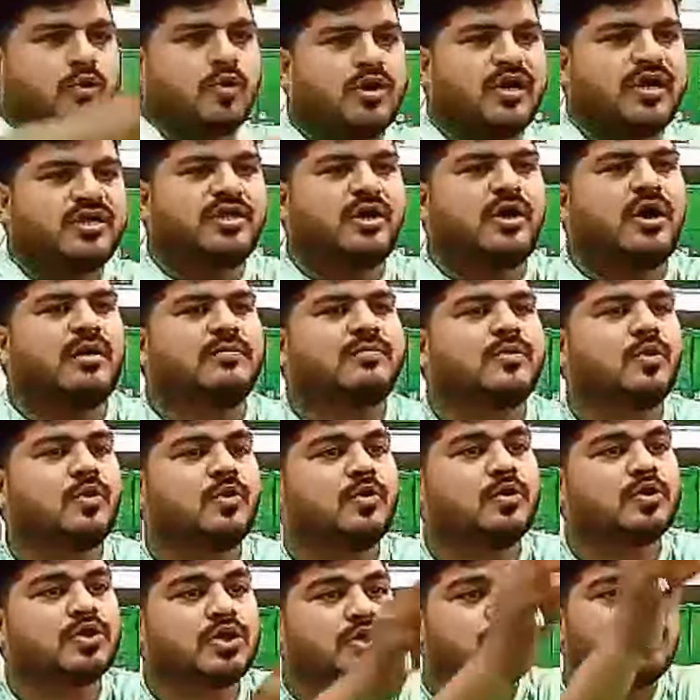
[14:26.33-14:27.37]
प्रो ले जाओ आप लोगों
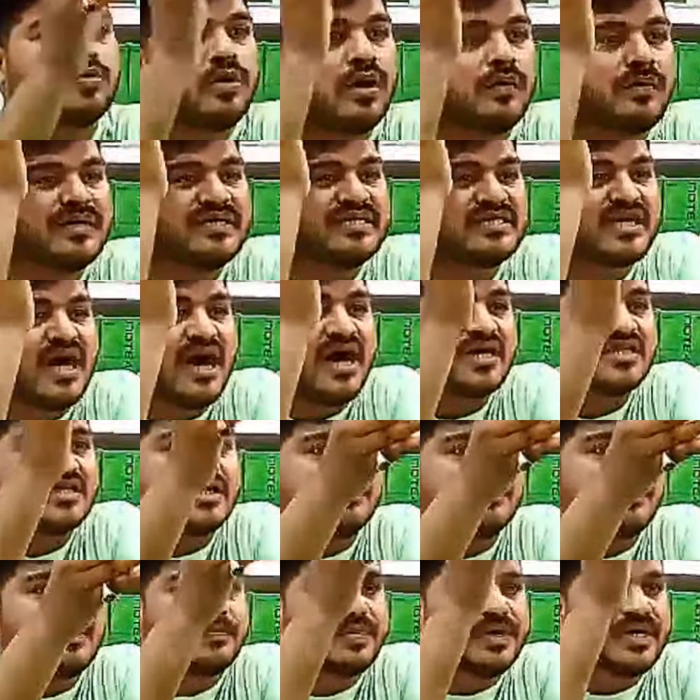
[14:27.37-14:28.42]
को दे दूंगा भाई चार
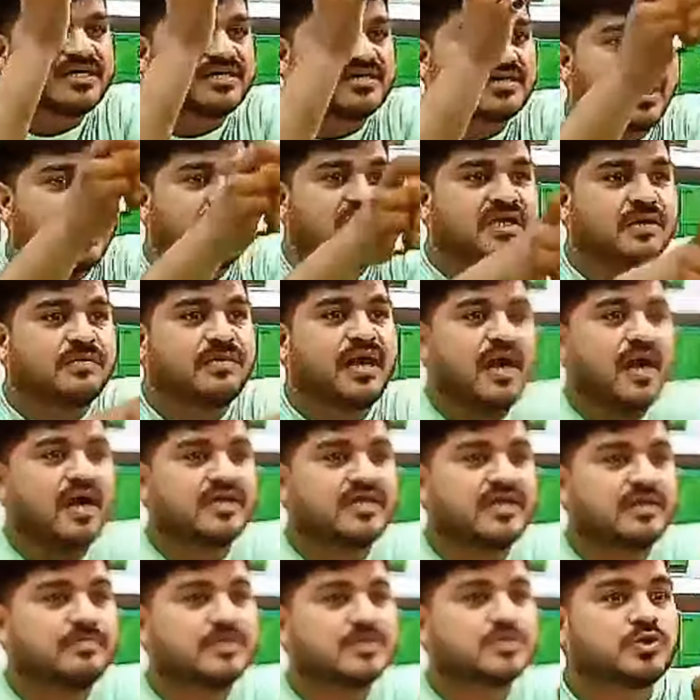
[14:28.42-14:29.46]
जीबी प्लस चार जीबी आठ
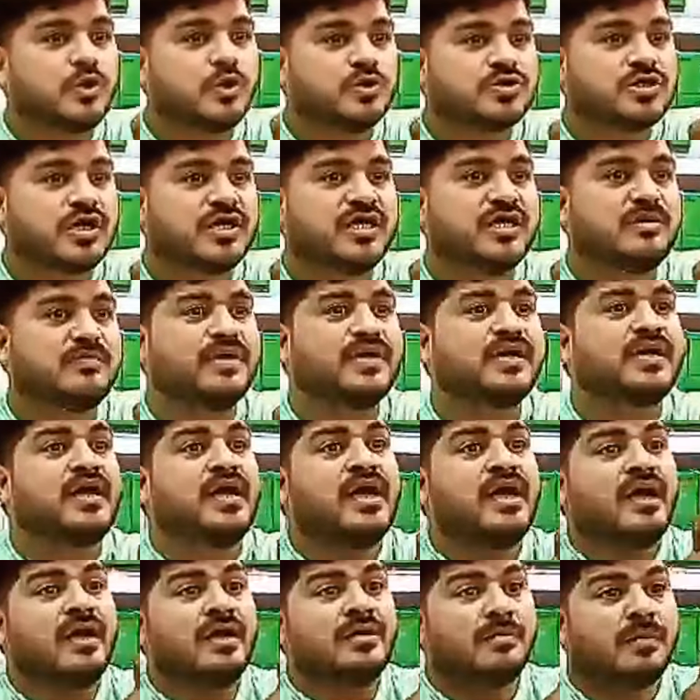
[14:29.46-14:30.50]
जीबी चौसठ जीबी
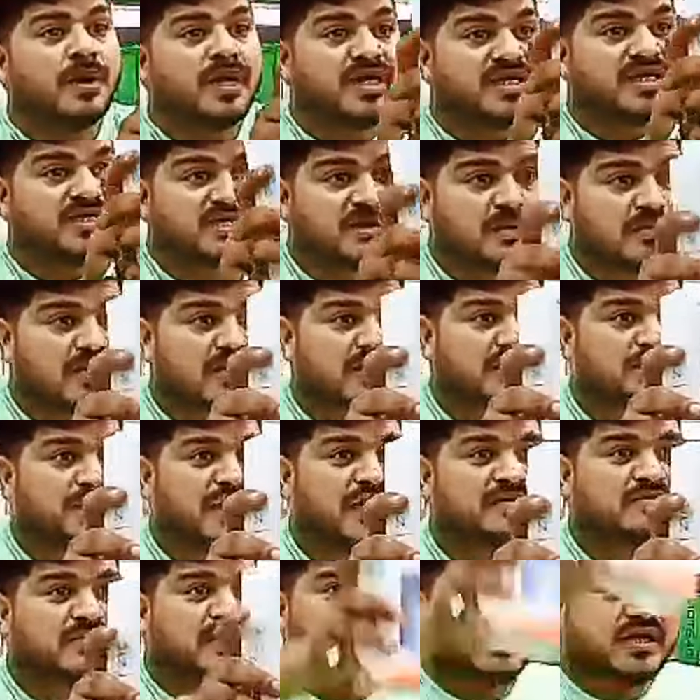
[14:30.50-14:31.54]
बड़े जबरदस्त
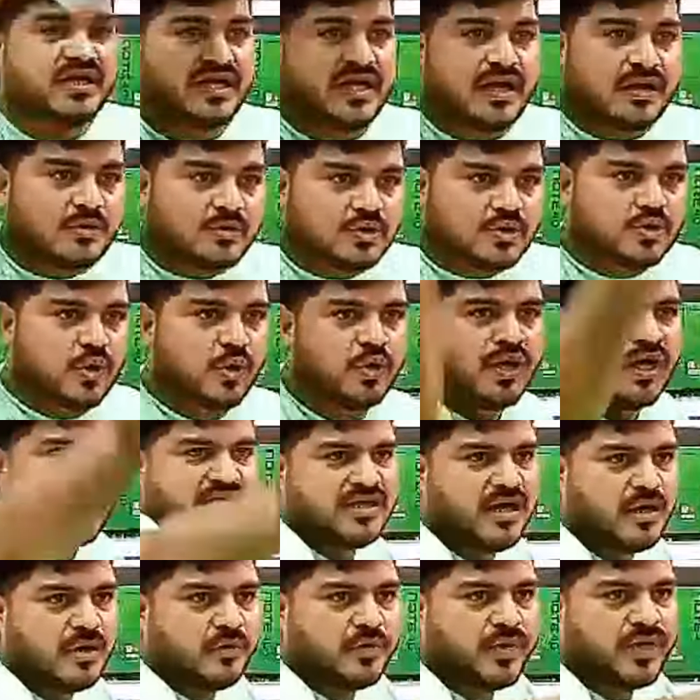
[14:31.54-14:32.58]
प्राइस में देने जा रहा हूं सोलह
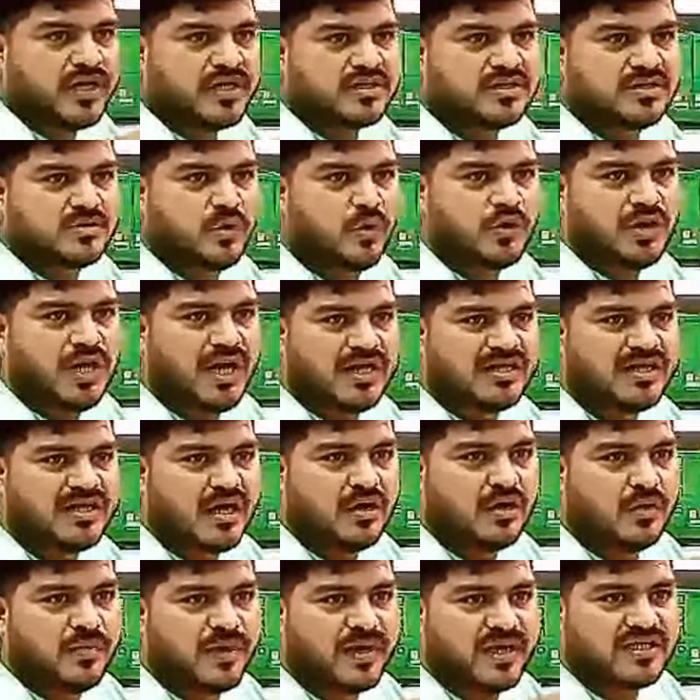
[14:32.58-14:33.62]
हजार रुपए का सोलह
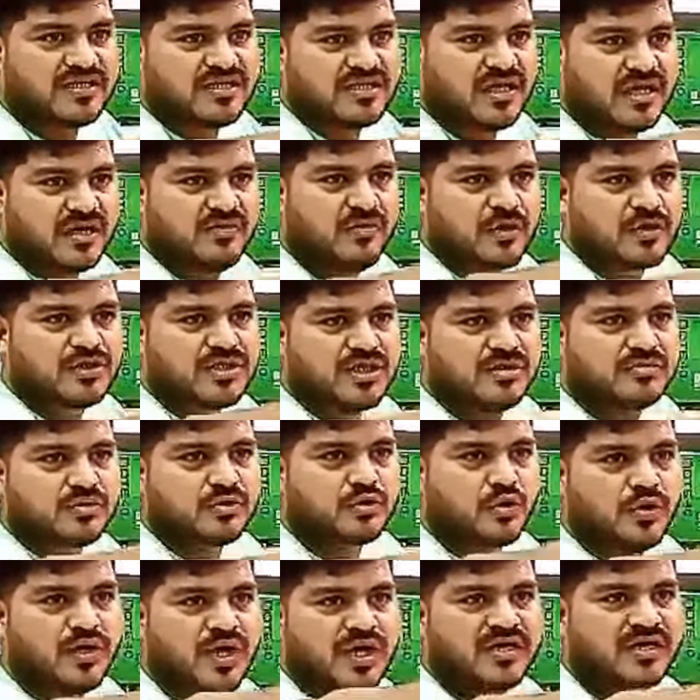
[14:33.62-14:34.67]
हजार रुपए का सिर्फ और सिर्फ
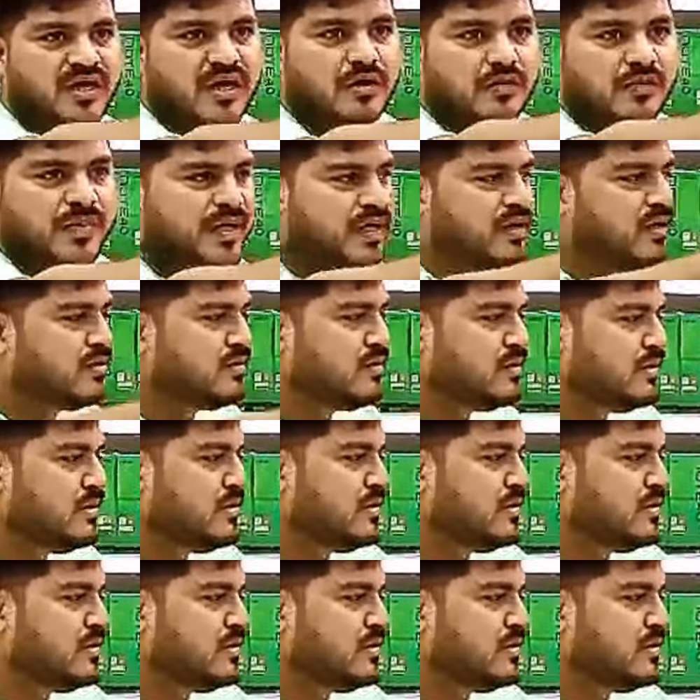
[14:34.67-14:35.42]
सोलह हजार रुपए का